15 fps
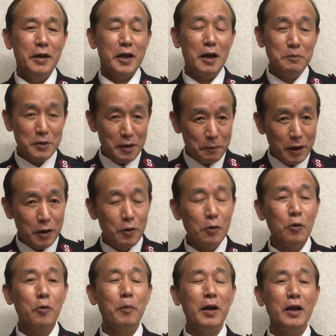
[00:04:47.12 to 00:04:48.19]
神様が喜
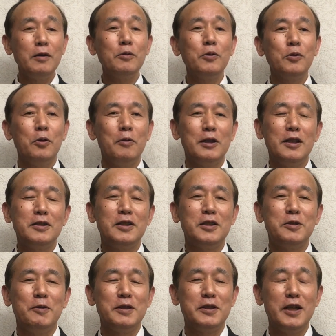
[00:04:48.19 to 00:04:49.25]
ばれることを私た
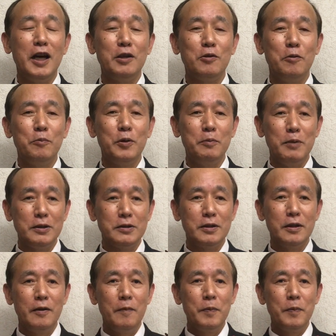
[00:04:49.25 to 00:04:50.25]
ちはしたいと思います